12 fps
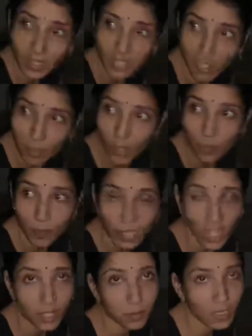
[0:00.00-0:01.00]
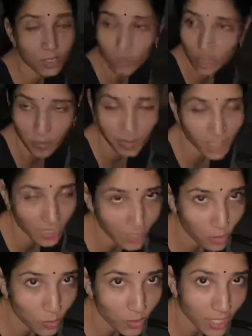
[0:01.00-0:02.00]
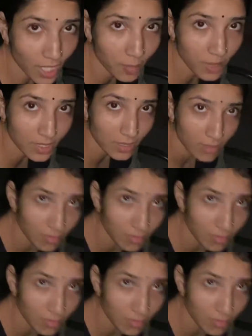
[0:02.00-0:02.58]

बंद किया मैं ऊपर आ गई मैंने सोचा पता नहीं क्यों किया बंद